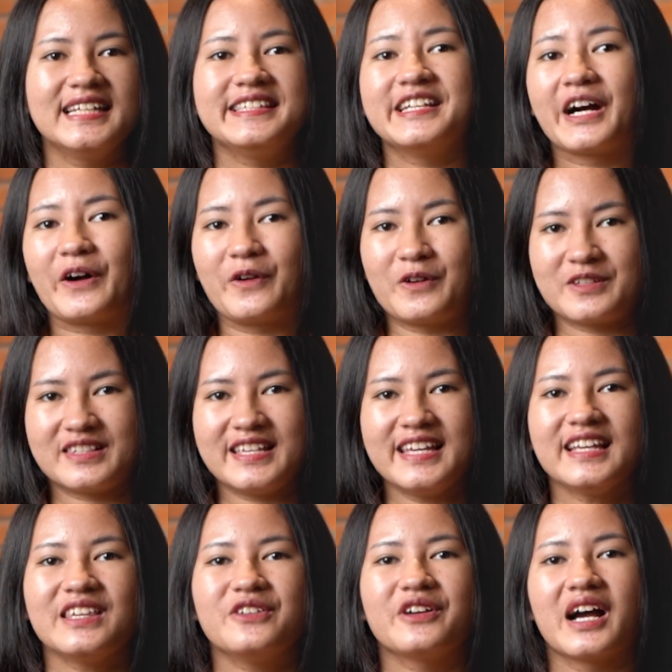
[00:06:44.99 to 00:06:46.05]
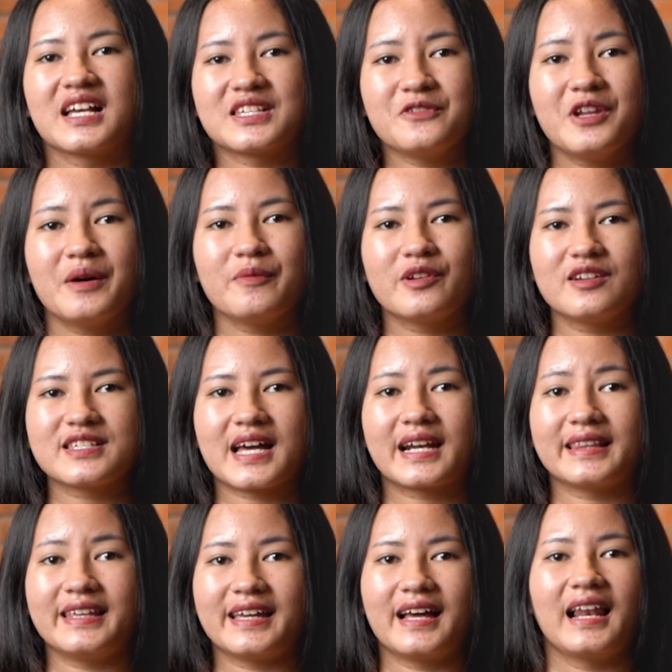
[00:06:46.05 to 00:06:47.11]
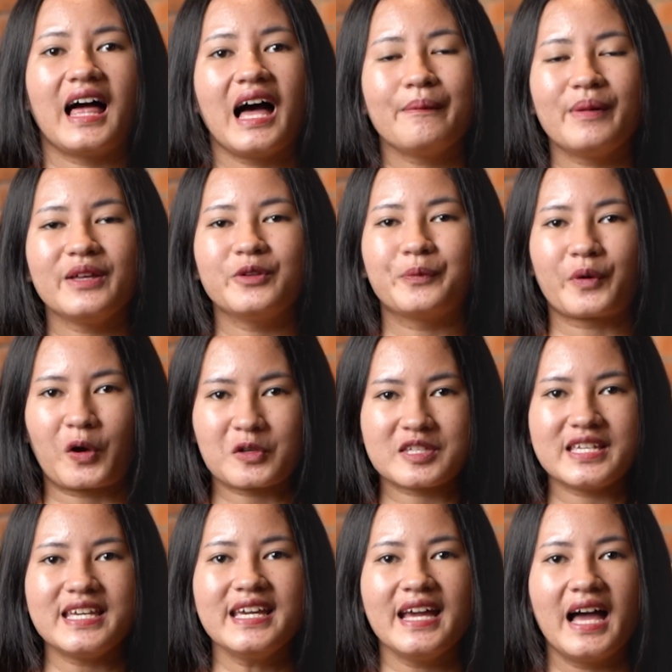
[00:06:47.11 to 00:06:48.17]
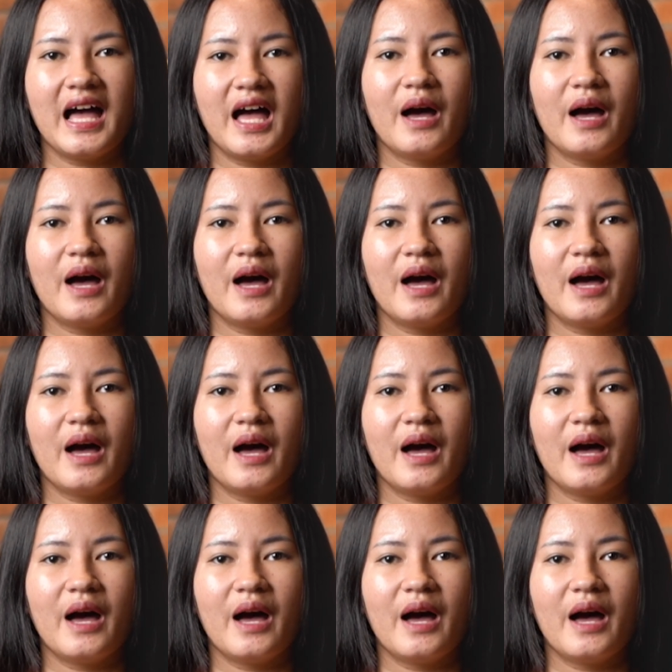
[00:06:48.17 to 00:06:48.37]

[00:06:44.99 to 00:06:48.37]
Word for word: Jago Hosting juga sudah menulis artikel apa itu proxy,